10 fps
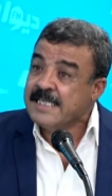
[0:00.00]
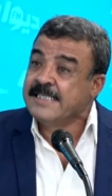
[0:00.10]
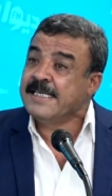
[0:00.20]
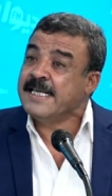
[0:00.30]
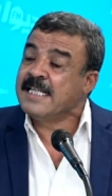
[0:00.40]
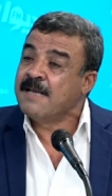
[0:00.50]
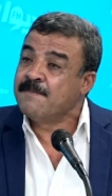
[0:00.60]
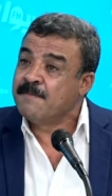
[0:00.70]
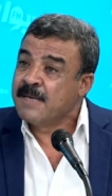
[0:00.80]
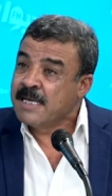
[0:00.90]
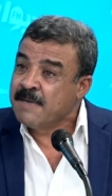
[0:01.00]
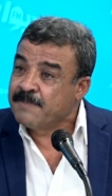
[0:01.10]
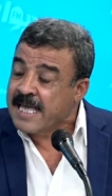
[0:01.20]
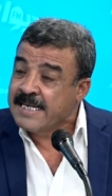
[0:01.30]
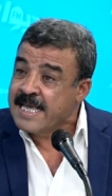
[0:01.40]
يزيدهم
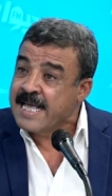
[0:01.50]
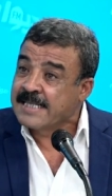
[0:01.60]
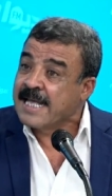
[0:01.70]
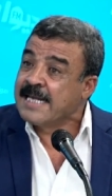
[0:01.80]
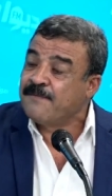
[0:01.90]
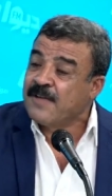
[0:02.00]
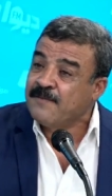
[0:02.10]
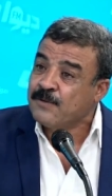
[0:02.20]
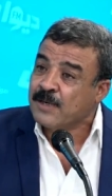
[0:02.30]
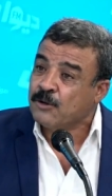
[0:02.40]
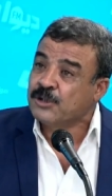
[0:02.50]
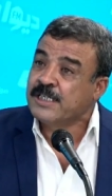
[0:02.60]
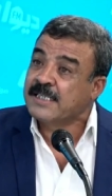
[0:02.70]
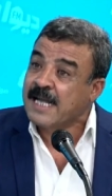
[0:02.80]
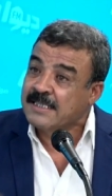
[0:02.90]
امكانيات انا في
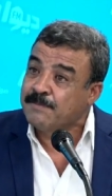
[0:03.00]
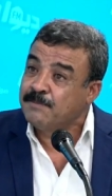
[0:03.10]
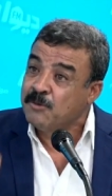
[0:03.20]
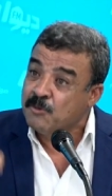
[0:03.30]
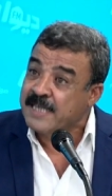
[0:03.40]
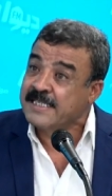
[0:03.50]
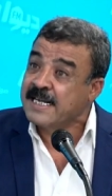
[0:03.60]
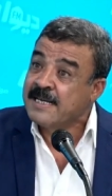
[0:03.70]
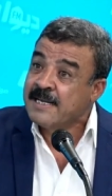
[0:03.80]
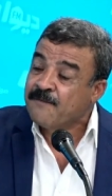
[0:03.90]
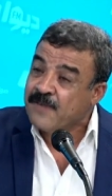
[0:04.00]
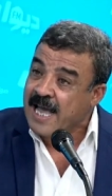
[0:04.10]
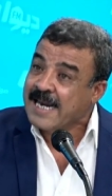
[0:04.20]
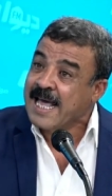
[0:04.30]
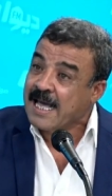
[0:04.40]
2021 تقدمت بمبادره في
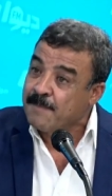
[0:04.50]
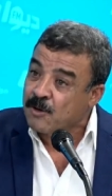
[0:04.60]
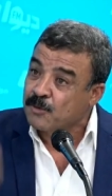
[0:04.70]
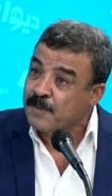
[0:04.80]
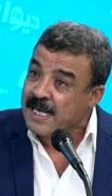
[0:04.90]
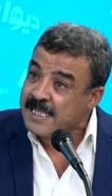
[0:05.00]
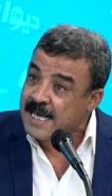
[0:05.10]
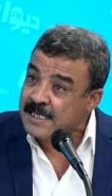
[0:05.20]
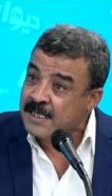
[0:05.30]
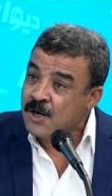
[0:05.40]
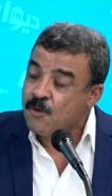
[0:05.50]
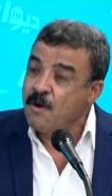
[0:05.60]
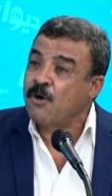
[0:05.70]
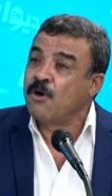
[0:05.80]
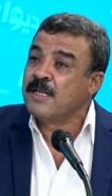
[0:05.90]
علاقه بالقطب القضائي
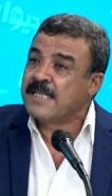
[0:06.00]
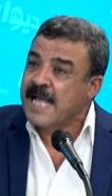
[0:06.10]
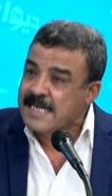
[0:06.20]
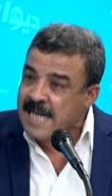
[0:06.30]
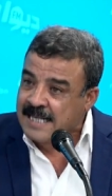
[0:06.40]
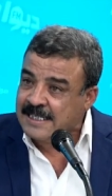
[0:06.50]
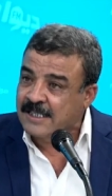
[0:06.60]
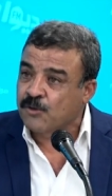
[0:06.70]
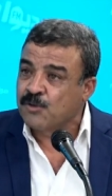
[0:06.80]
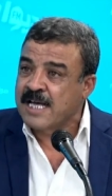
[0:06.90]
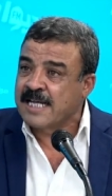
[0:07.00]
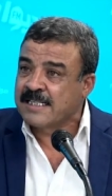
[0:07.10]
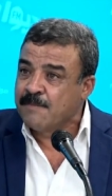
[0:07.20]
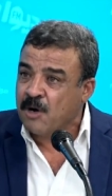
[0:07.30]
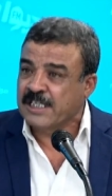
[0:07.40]
وقلت ان عدد القضاة
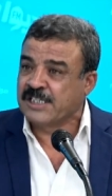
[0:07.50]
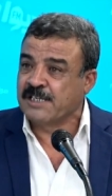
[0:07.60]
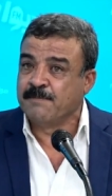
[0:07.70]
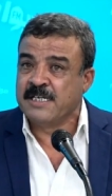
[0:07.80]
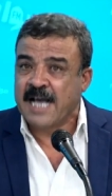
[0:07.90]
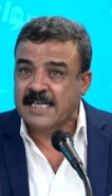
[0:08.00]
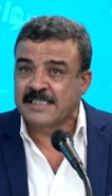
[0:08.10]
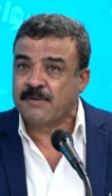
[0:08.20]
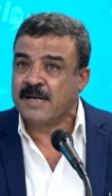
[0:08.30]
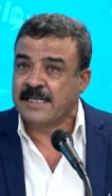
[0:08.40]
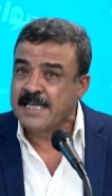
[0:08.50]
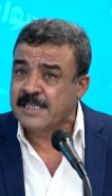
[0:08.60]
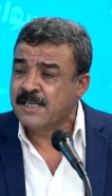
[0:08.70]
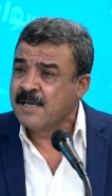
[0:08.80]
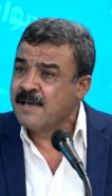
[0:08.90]
المحتشم اللي 10 ولا
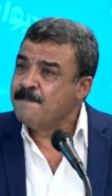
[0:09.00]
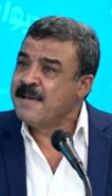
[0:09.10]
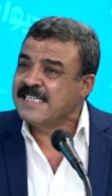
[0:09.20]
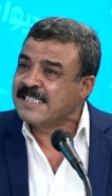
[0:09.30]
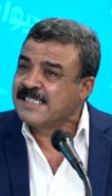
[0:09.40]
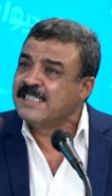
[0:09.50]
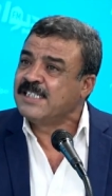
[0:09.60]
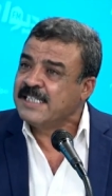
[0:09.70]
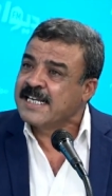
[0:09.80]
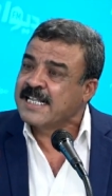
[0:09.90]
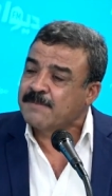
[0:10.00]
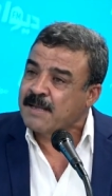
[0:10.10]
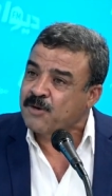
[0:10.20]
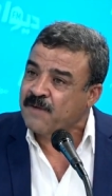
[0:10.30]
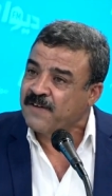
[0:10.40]
11 ما يجسدش اراده
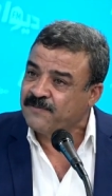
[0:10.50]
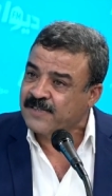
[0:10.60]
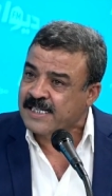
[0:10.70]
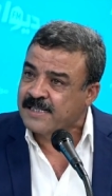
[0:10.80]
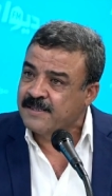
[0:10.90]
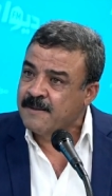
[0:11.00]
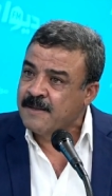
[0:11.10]
تاع مكافحه الفساد